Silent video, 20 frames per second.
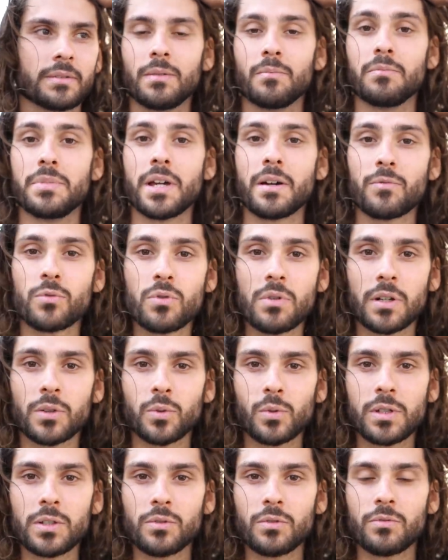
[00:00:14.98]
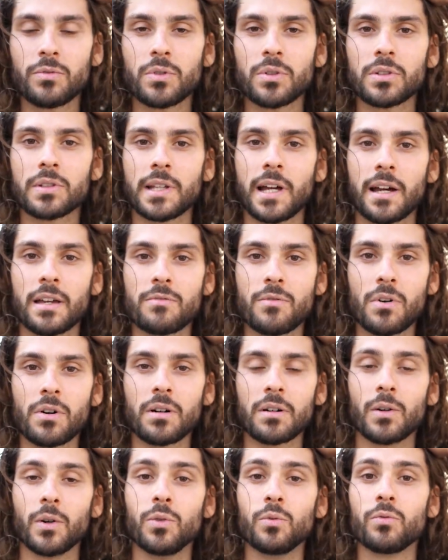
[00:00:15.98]
bienvenue à tous les nouveaux
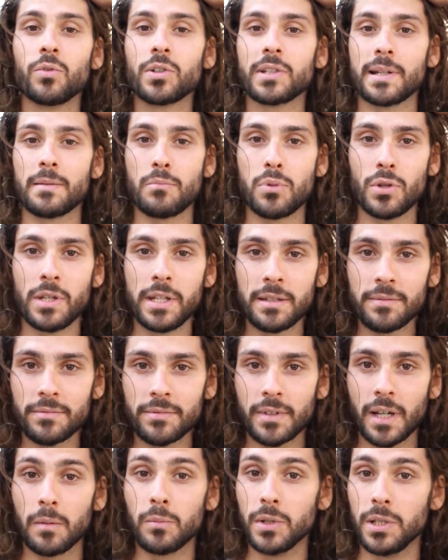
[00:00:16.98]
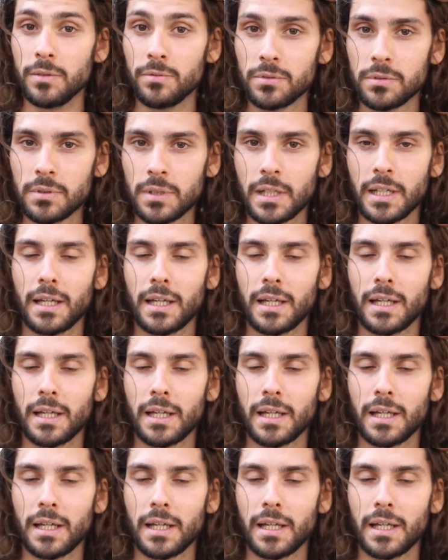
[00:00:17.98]
arrivants, aux nouveaux abonnés, abonnez-vous.